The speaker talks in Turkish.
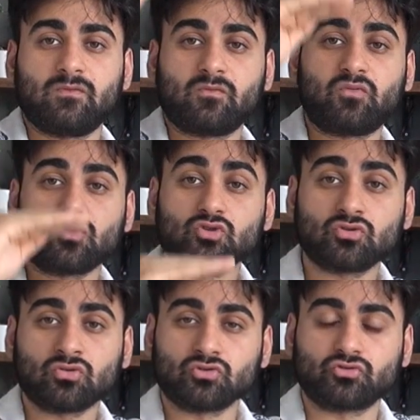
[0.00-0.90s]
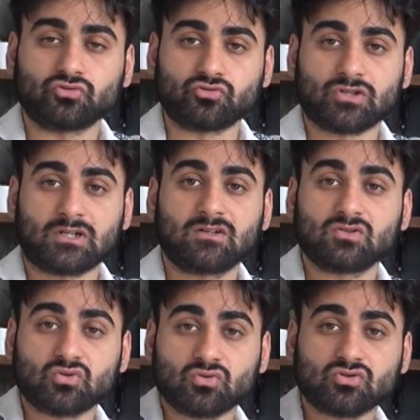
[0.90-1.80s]
fonksiyon oluşturacak.
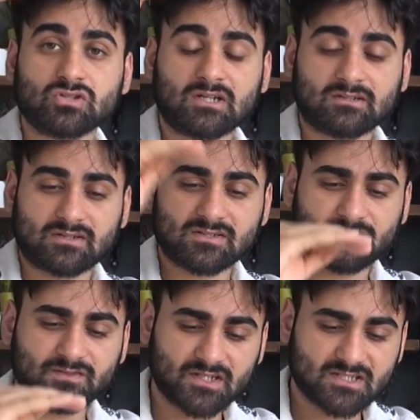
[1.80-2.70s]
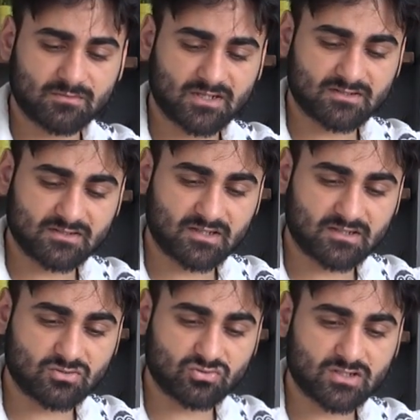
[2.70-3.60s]
Sonsuza kadar 0, eksi 1, eksi 2,
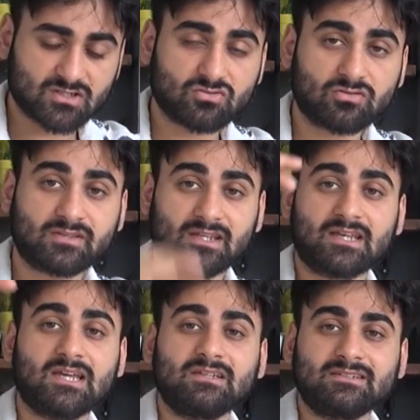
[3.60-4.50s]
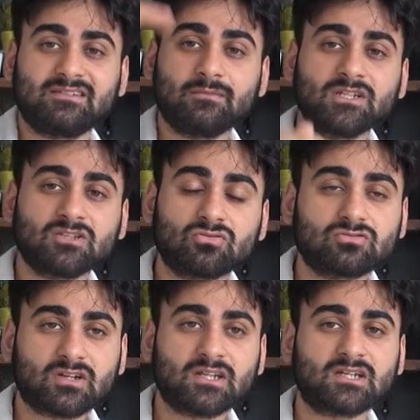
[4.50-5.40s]
eksi 3, eksi 4 diye remine
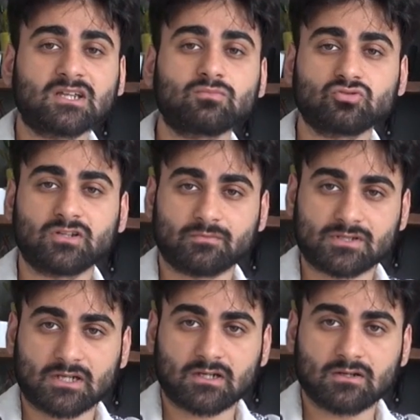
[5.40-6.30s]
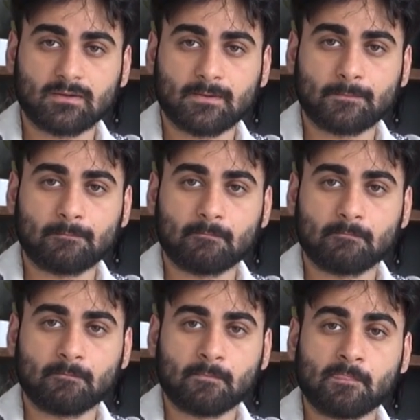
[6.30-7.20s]
doldurana kadar bunu yapacak.
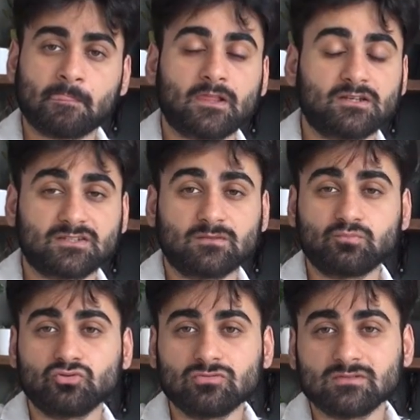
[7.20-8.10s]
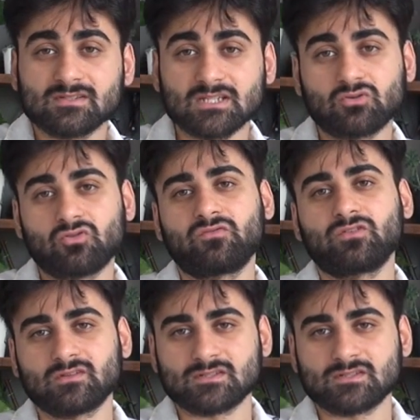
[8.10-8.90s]
İşte bu Stack Overflow'a